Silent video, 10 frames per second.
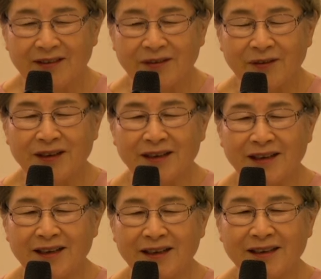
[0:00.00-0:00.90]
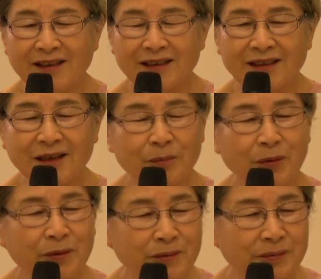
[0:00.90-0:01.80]
와 이게
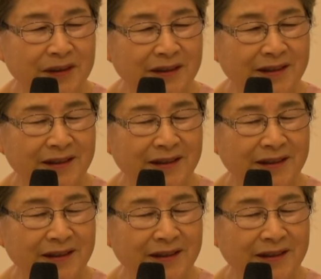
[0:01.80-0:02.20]
복음이